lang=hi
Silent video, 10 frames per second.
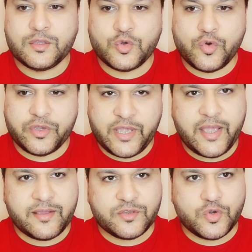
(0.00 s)
तो
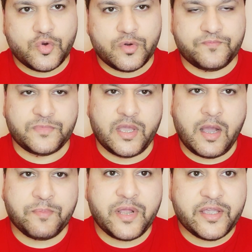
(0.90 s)
ये जो
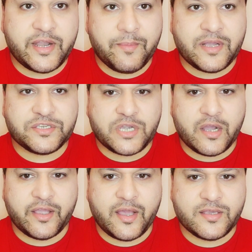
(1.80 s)
अपना पाँच
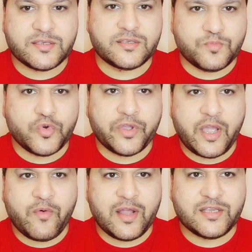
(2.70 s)
चाक है इस बुक
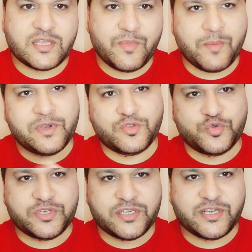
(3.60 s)
के हवाले से मैं अपने
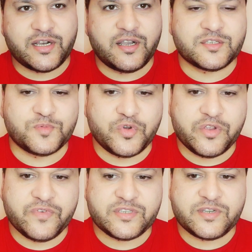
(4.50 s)
दूसरे चैनल
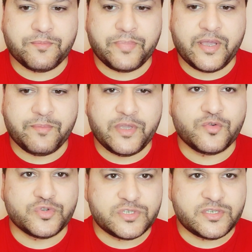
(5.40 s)
एक्सप्लोरिंग विजडम पे भी
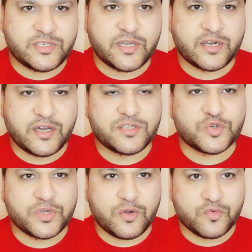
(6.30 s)
कुछ जिक्र कर
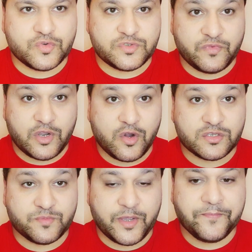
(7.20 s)
चुका हूँ कुछ
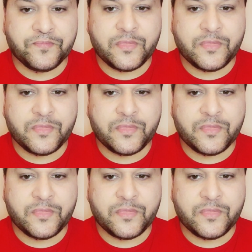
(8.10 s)
व्लॉग्स में